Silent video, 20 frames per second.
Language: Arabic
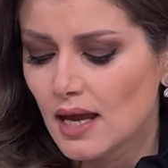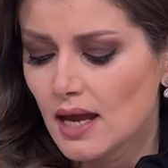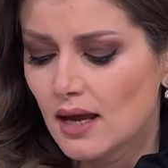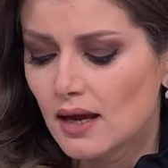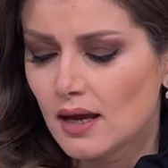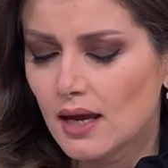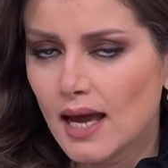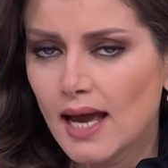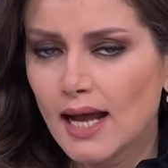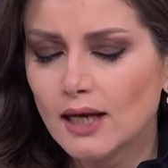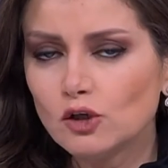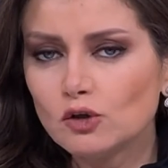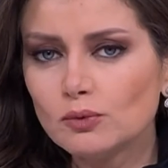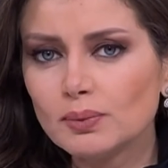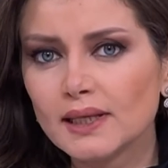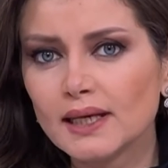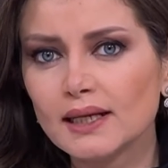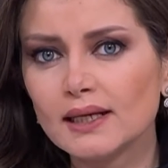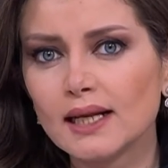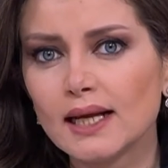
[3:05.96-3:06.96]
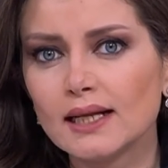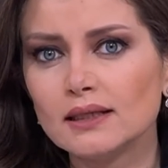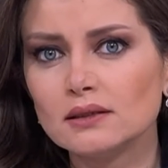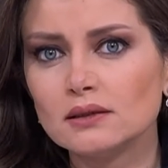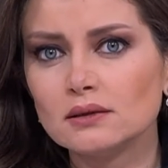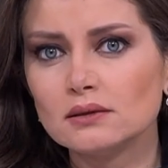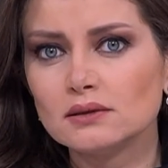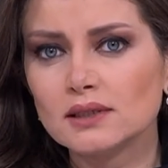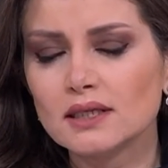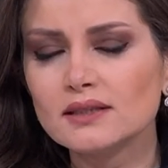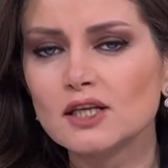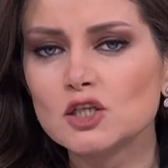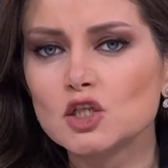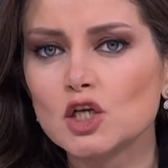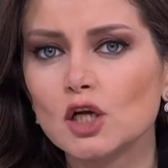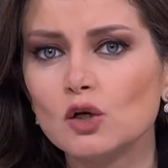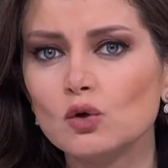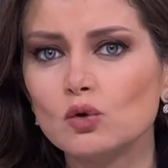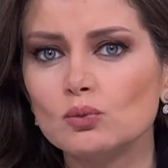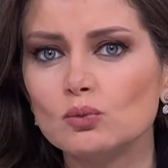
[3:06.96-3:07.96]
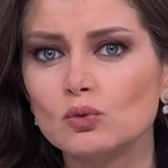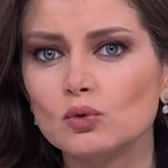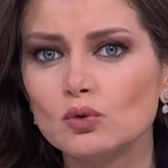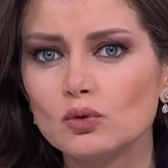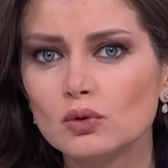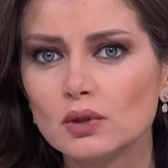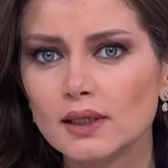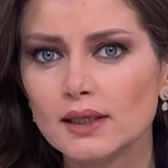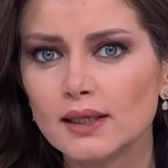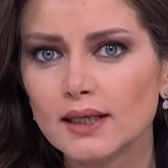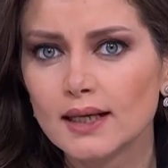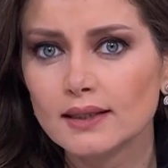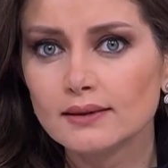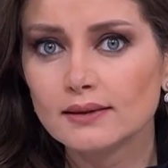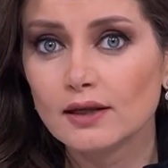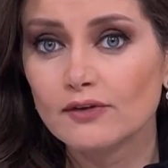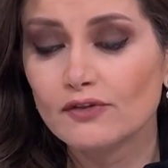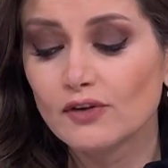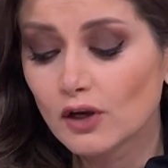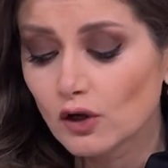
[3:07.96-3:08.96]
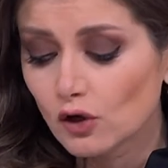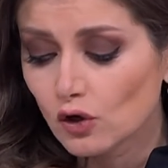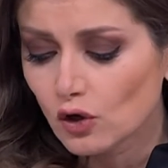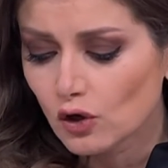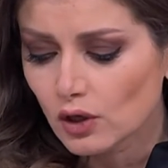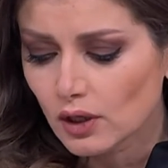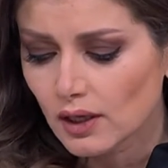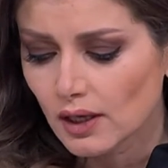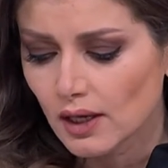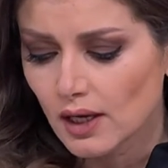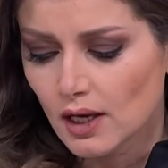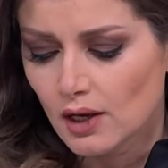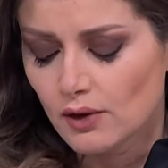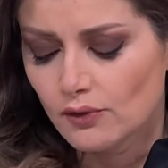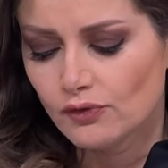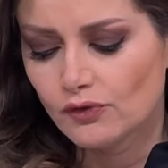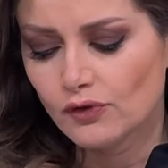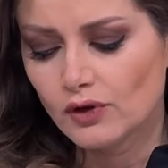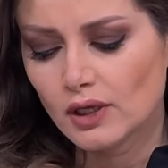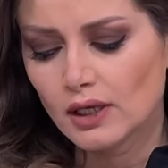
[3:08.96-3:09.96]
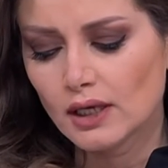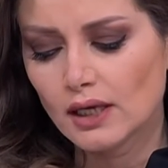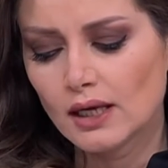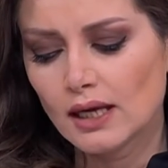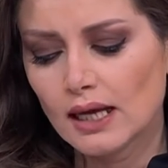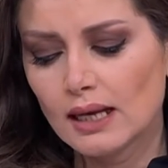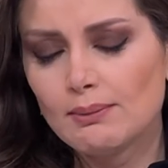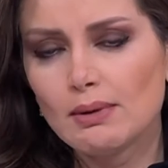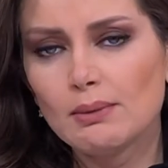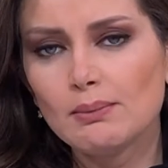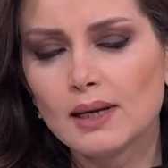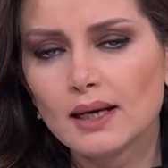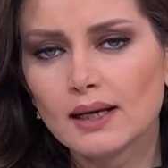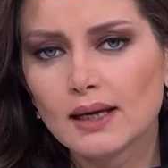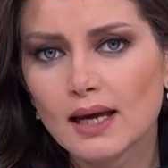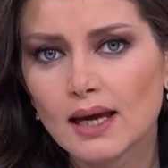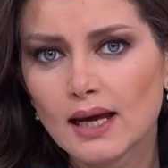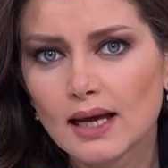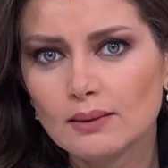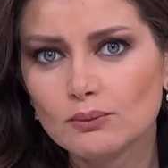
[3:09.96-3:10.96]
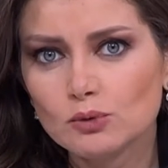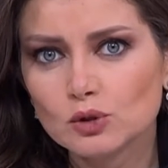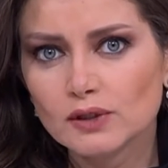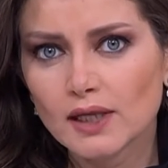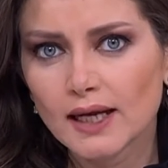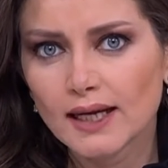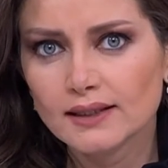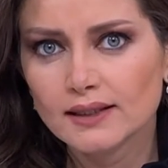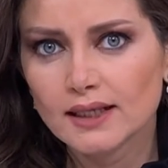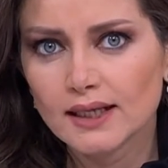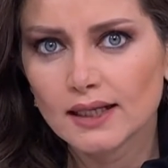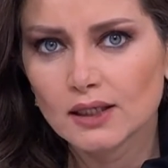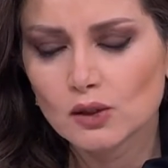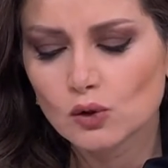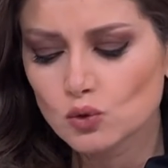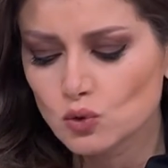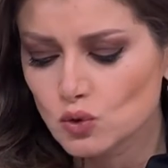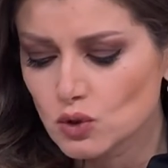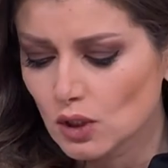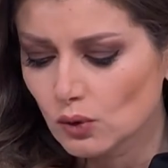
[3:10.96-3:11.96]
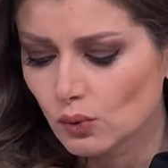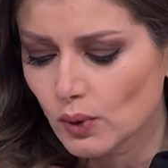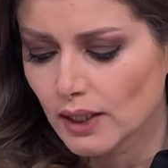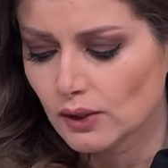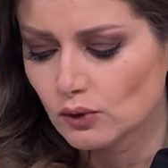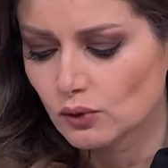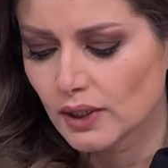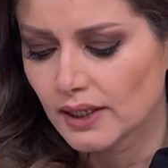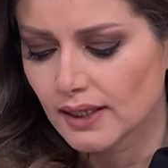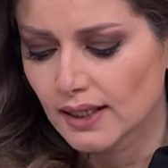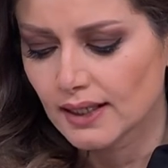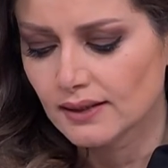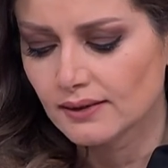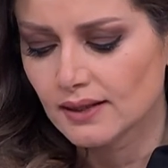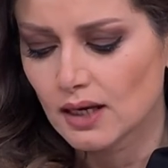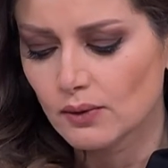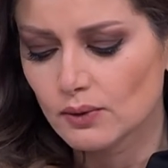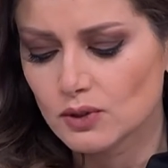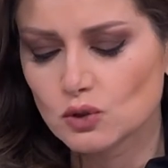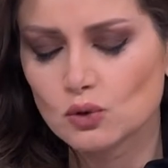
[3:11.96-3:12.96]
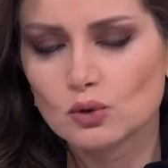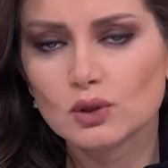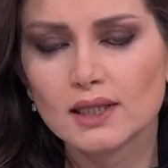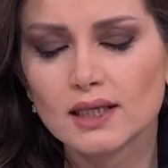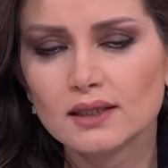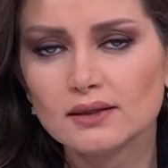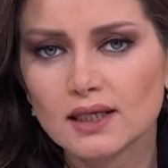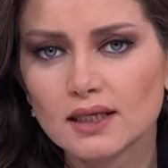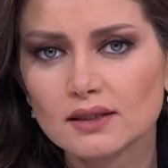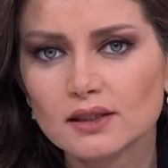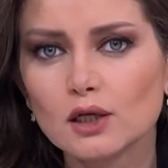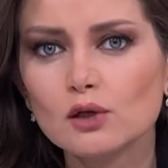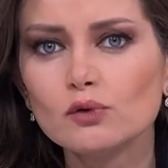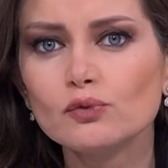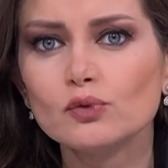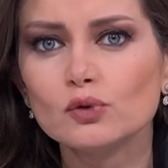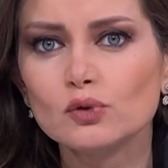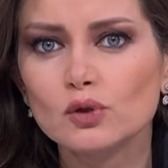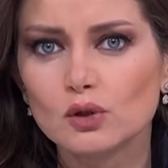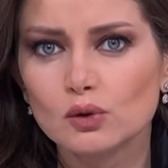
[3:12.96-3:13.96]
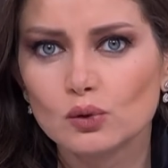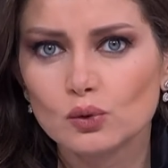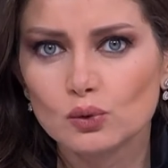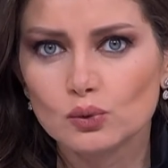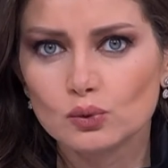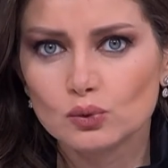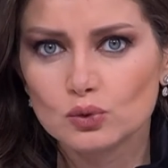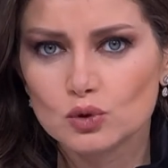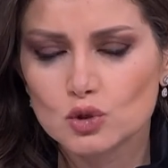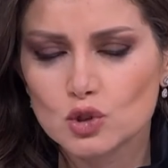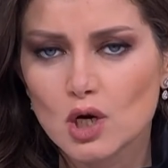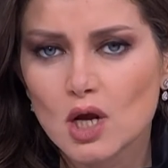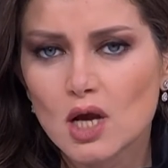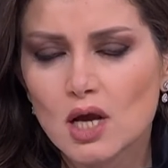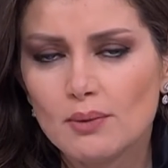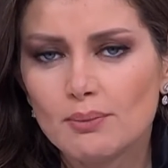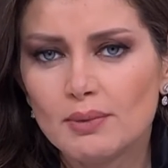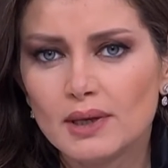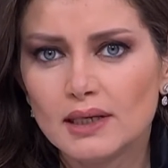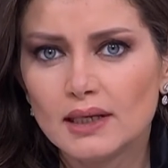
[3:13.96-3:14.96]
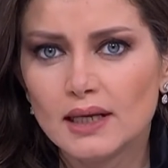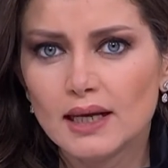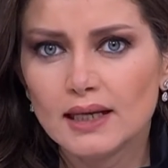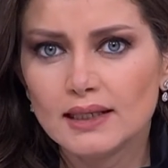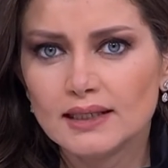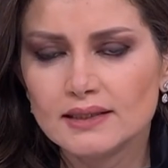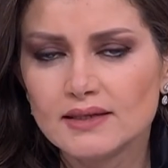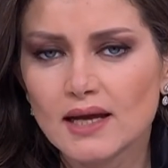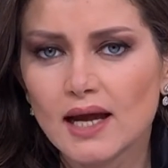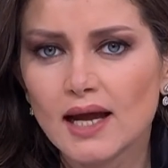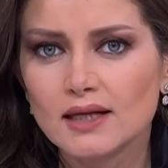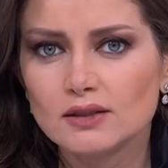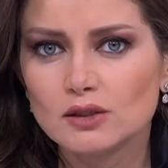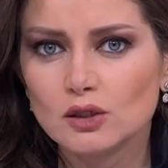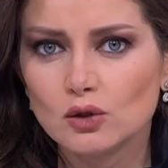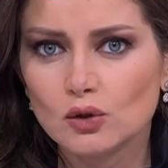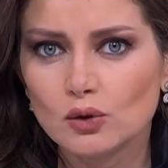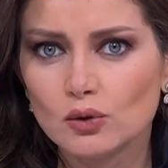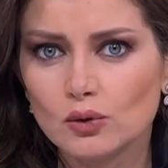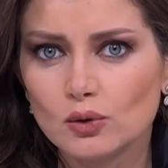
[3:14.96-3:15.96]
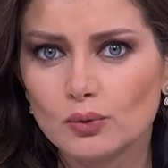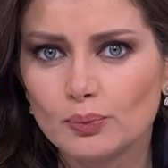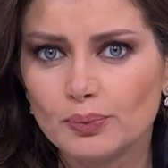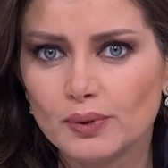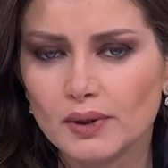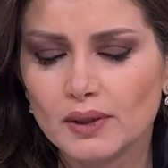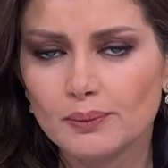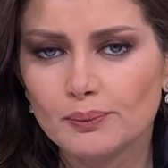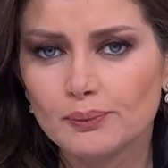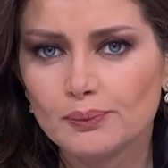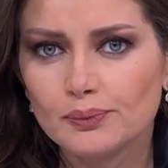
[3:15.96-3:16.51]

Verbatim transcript: هل يمكن أن تتجه الأمور إلى تفكك في المملكة المتحدة يعني خصوصا وأن إيرلندا واسكتلندا ترفض الخروج من الاتحاد الأوروبي